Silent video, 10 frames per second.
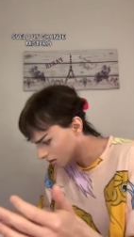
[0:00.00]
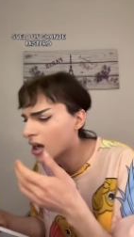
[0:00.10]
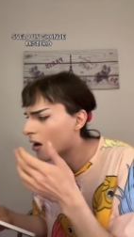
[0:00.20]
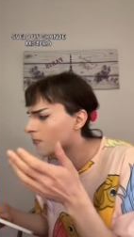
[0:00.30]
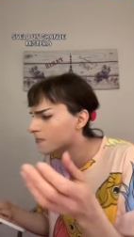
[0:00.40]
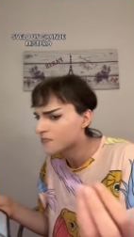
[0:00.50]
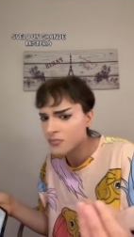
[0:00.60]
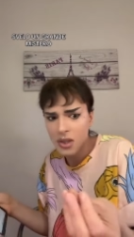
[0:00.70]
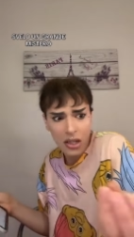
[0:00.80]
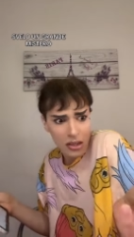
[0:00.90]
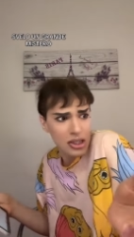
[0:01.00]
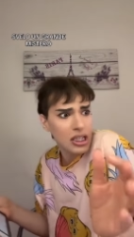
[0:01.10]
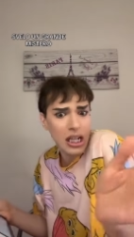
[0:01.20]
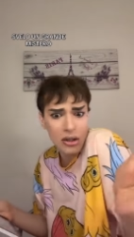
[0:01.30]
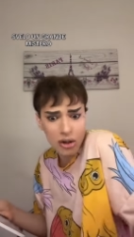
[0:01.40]
No. Sto
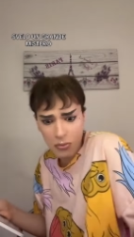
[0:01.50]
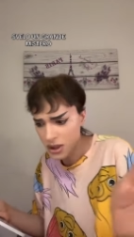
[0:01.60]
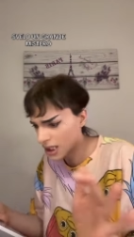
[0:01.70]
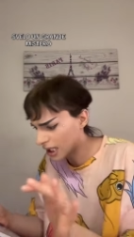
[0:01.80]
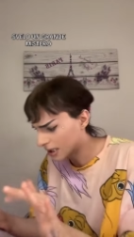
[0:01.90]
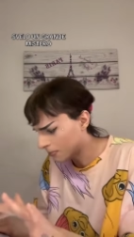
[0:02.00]
andando subito in chiesa